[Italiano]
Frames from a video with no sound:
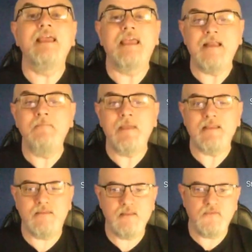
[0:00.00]
e il
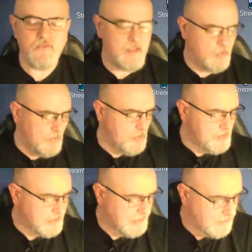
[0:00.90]
metti di ferro, proprio
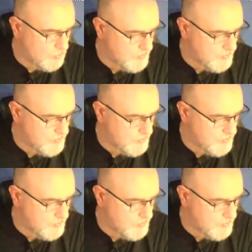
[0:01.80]
perché, come